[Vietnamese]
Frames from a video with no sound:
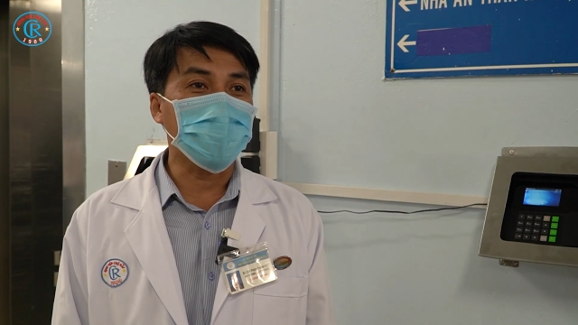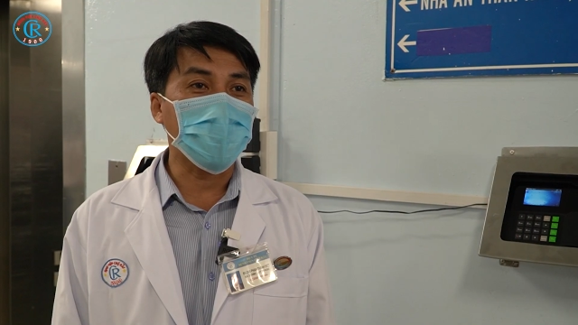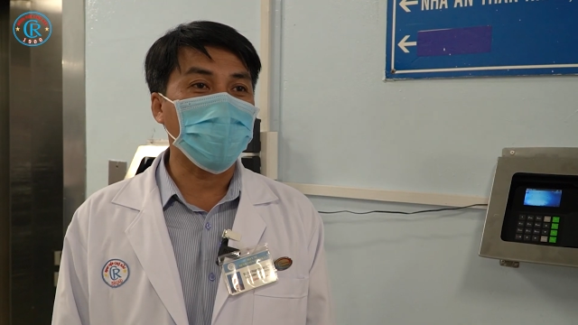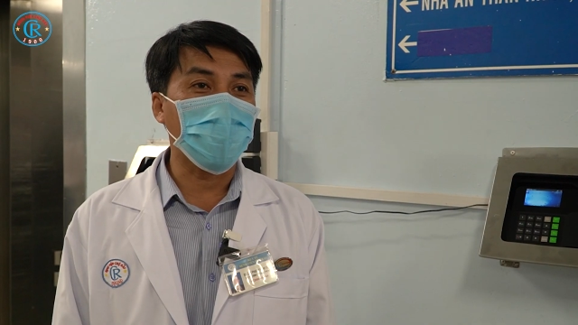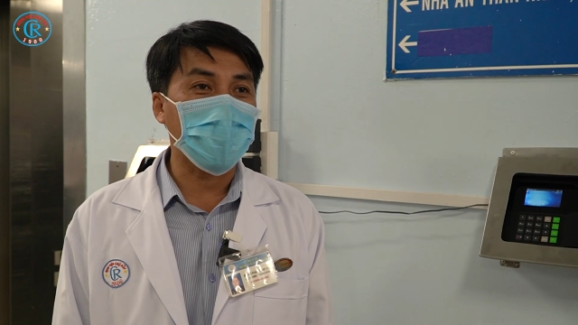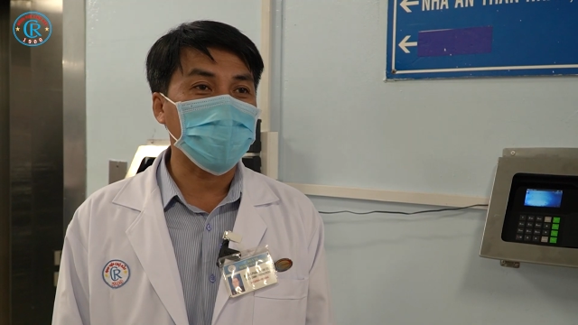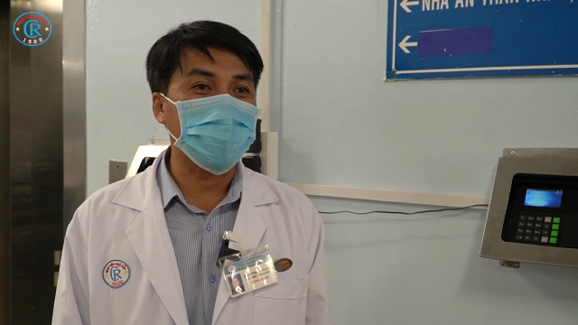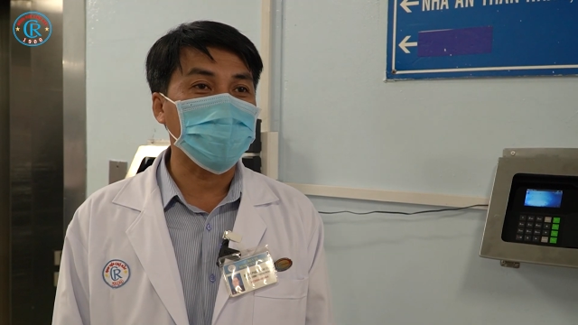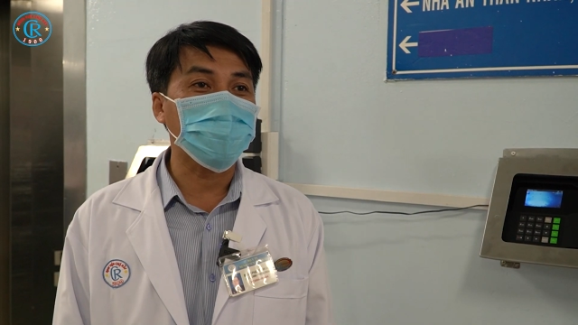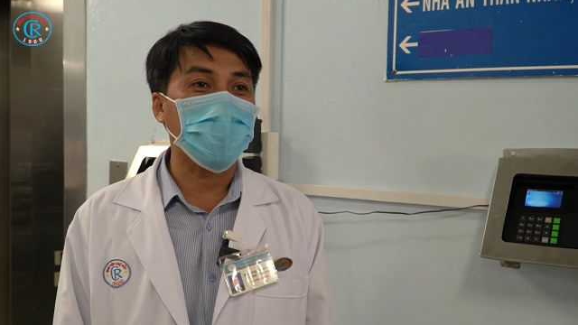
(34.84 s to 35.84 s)
thời gian qua
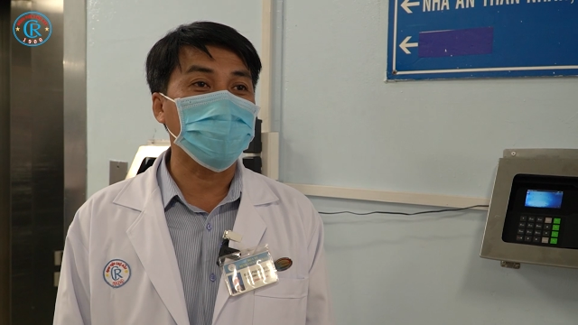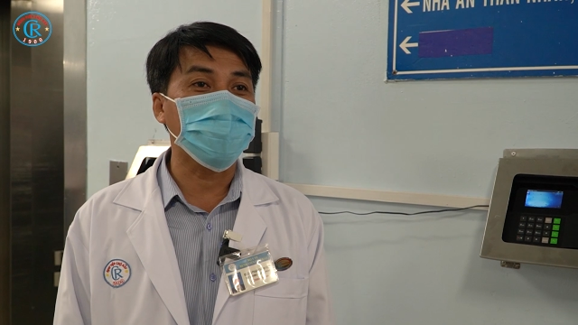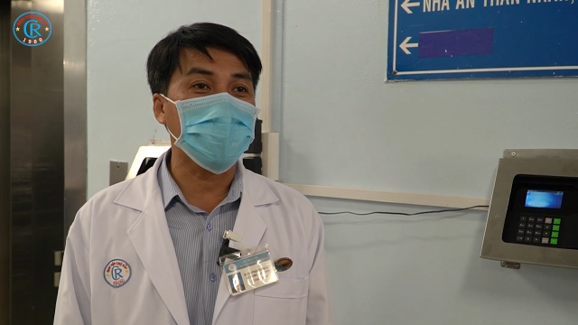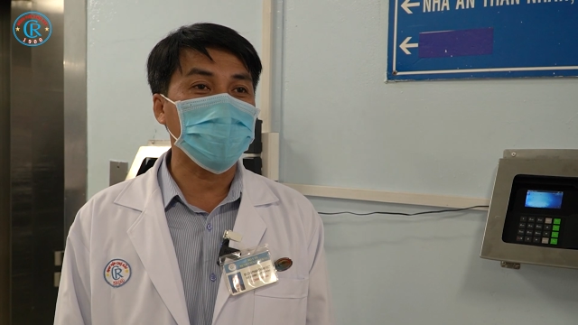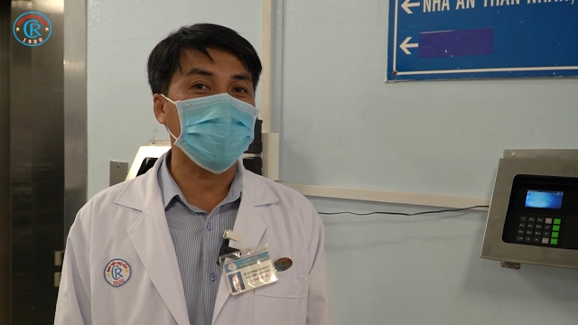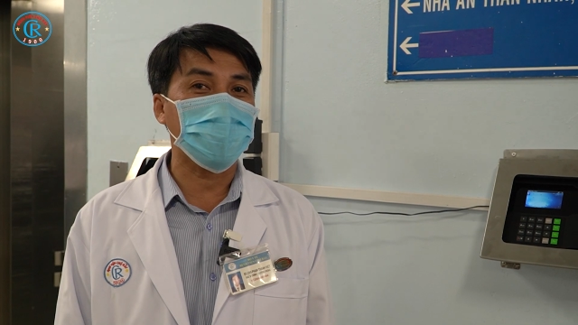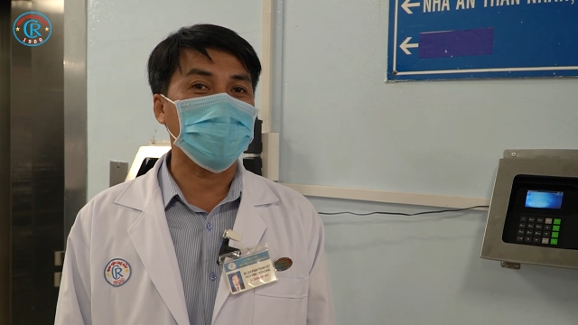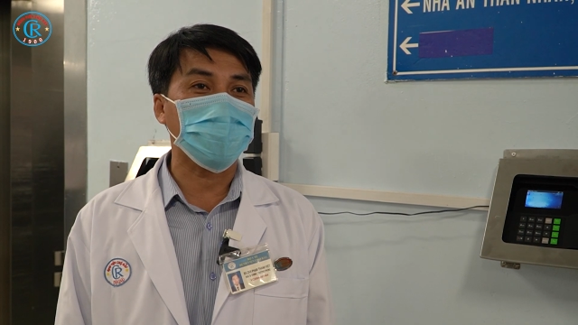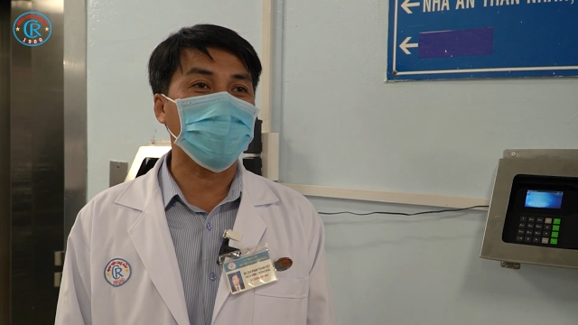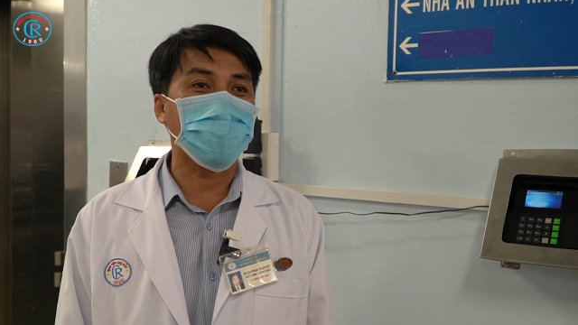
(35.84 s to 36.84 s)
thì chúng ta được biết
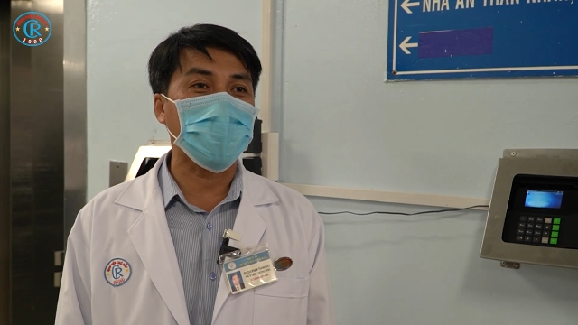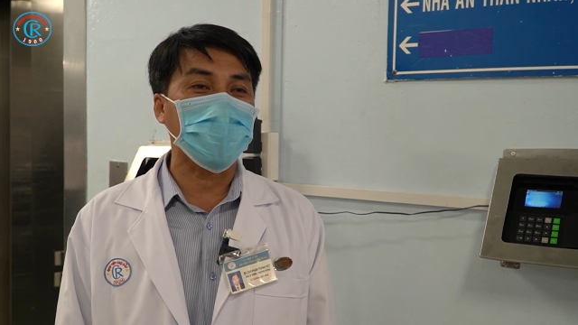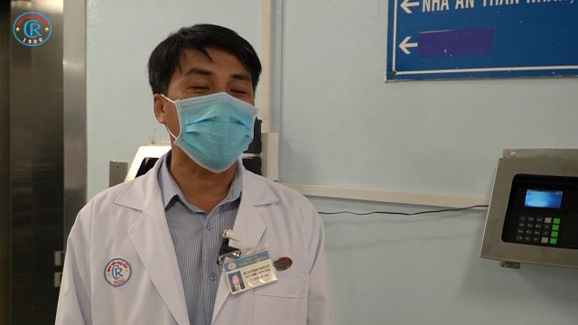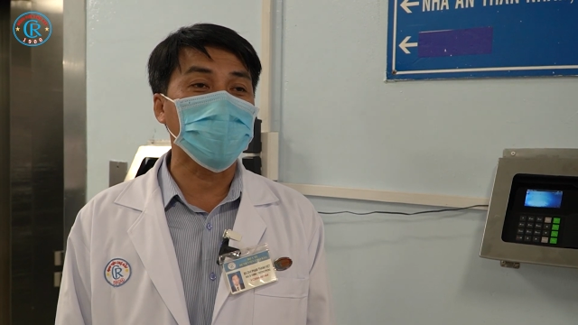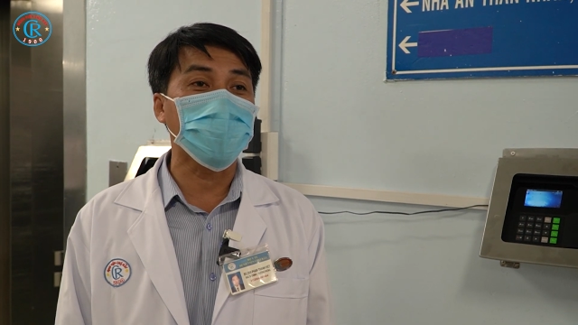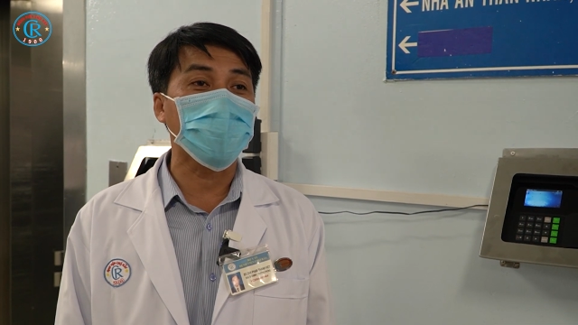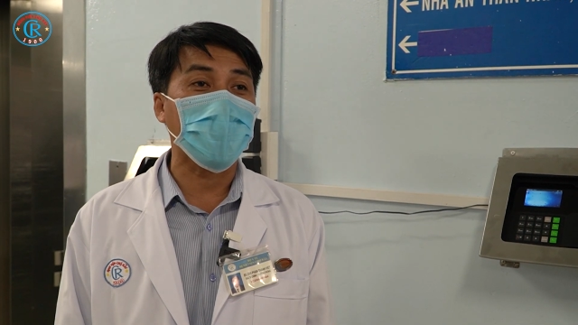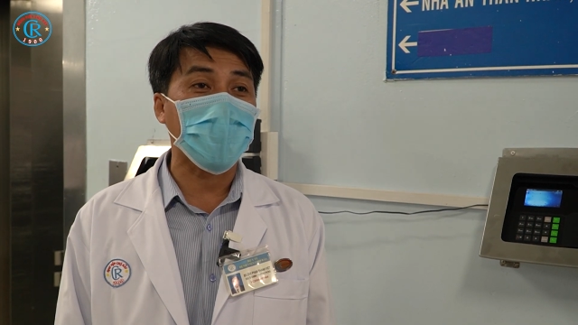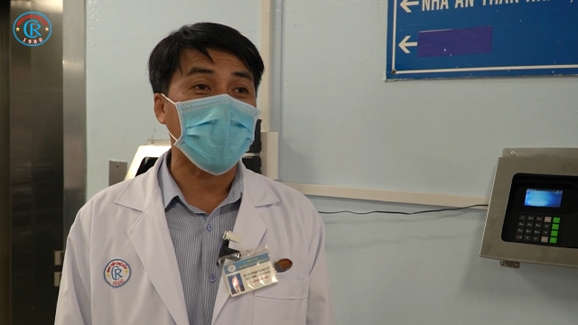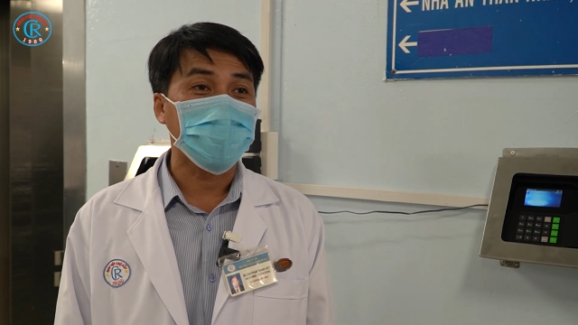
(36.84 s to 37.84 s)
có phát hiện nhiều
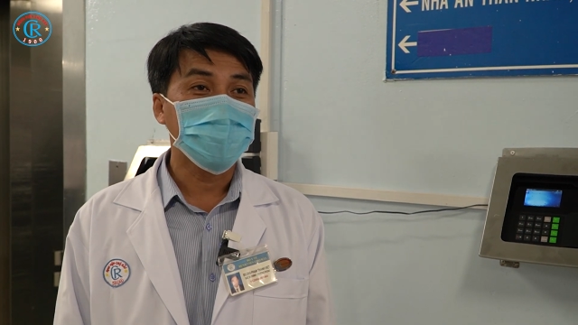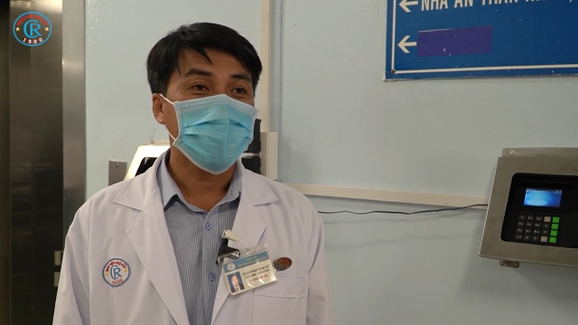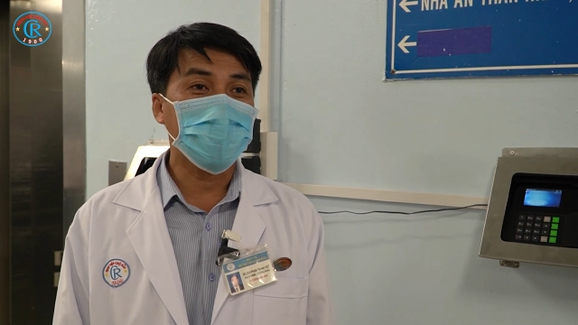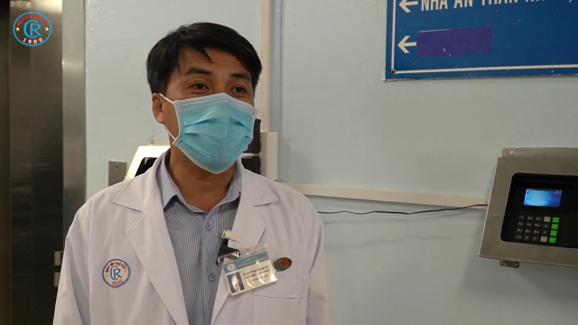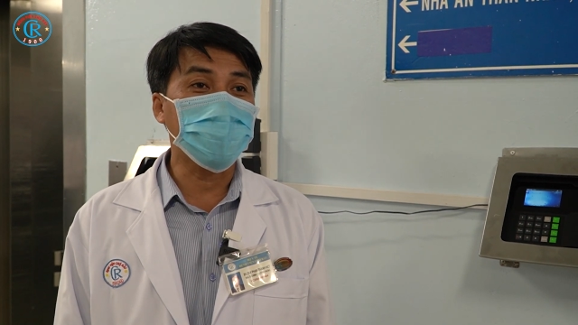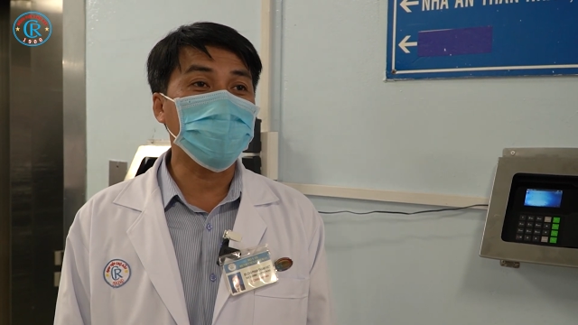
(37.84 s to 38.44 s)
ca lây nhiễm